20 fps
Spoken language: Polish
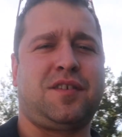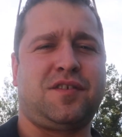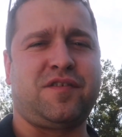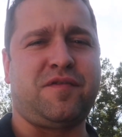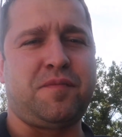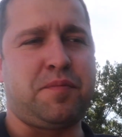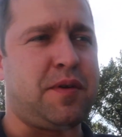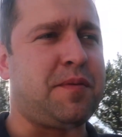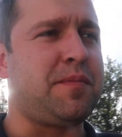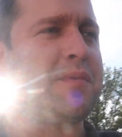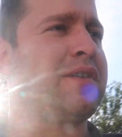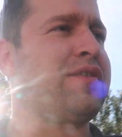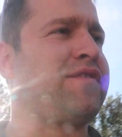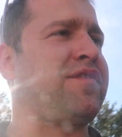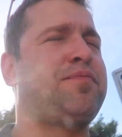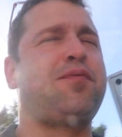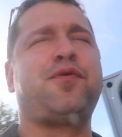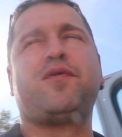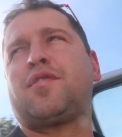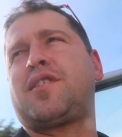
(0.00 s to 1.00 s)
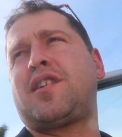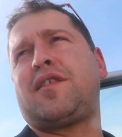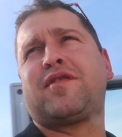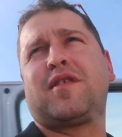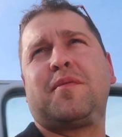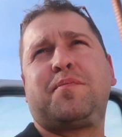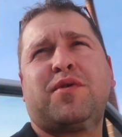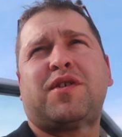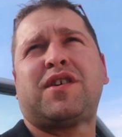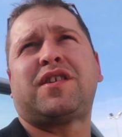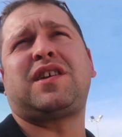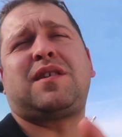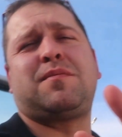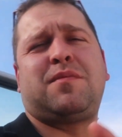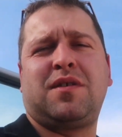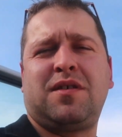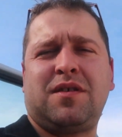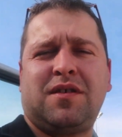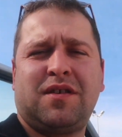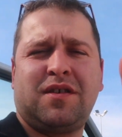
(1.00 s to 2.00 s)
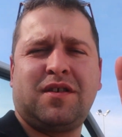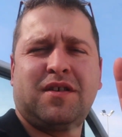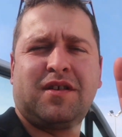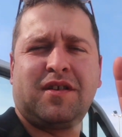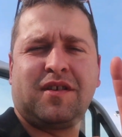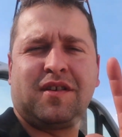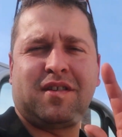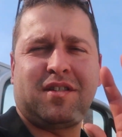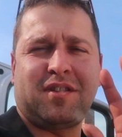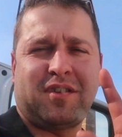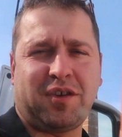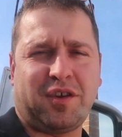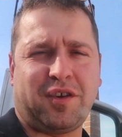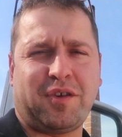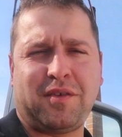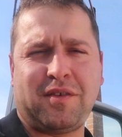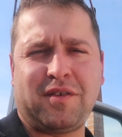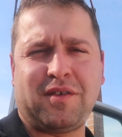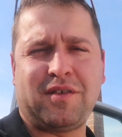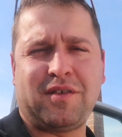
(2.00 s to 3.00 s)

także wypijemy jakąś wspólną kawkę, pogadamy i,